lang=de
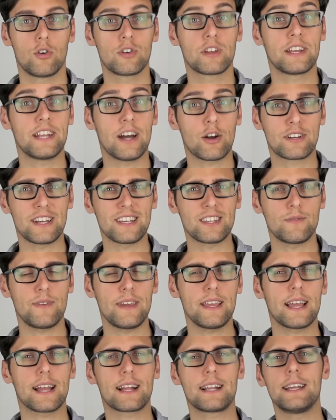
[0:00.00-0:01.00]
Und genau
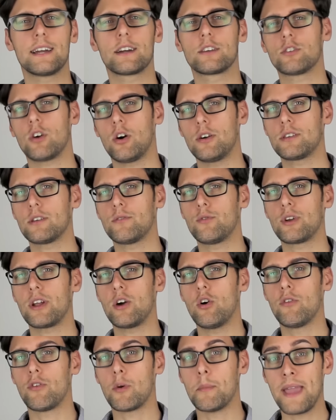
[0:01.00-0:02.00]
deswegen erkläre ich heute, wo
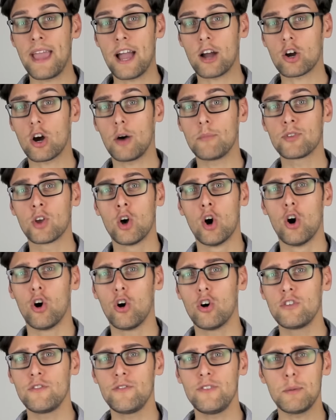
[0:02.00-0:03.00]
der Ohrwurm herkommt
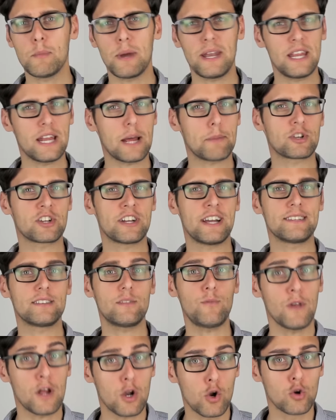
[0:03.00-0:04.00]
und wie man ihn am
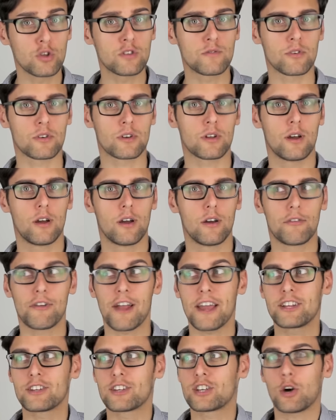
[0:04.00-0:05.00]
schnellsten wieder los wird.
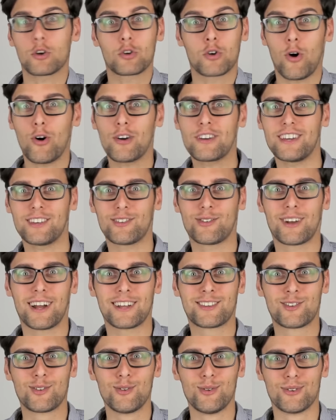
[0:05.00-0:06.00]
Vielleicht schaut Gronk ja
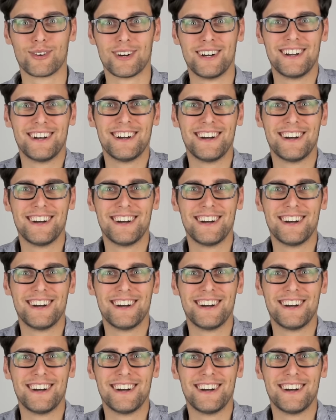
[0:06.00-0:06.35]
sogar zu.